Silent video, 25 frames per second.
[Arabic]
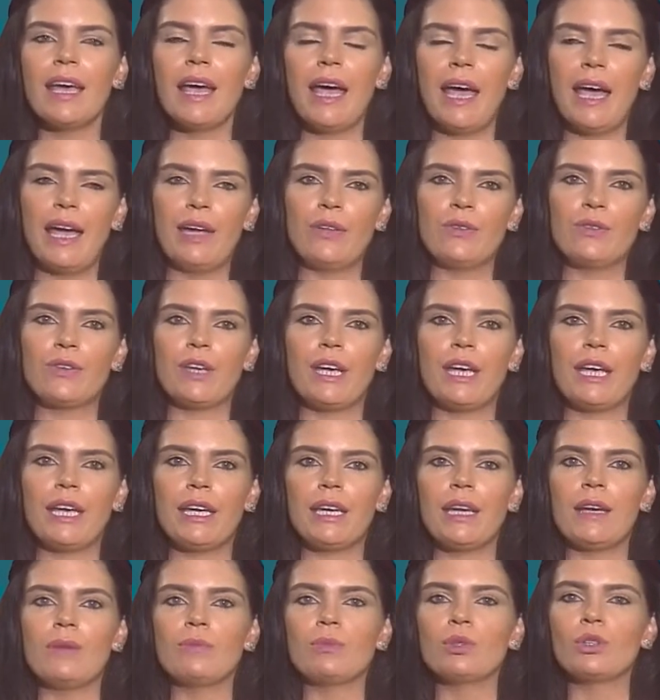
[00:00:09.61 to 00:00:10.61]
حيث
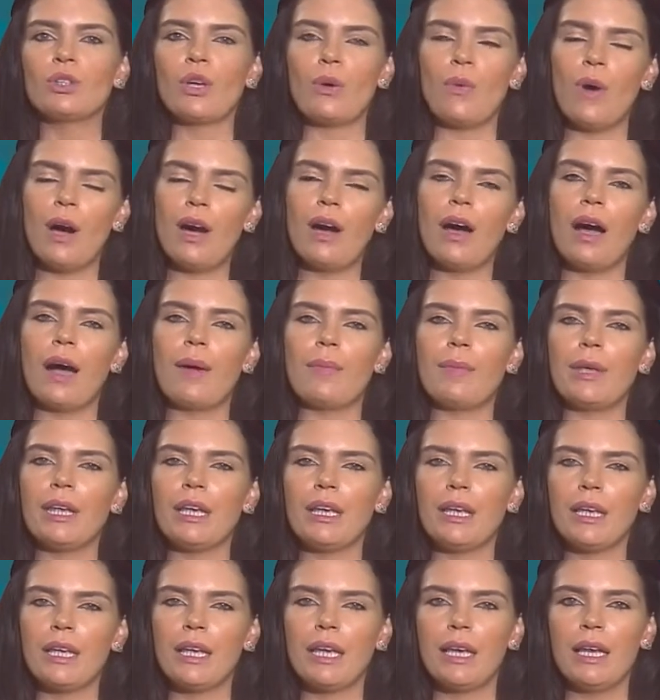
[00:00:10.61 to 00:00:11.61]
كان المتوقع من
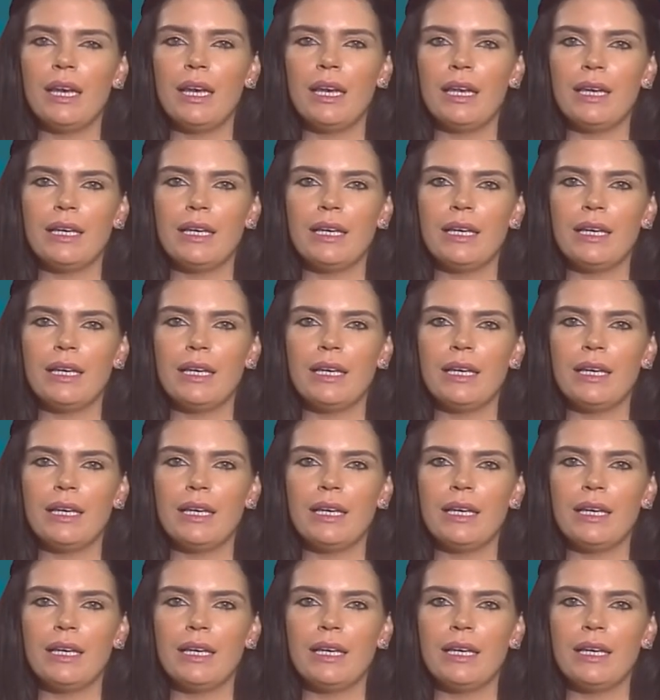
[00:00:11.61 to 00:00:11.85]
كل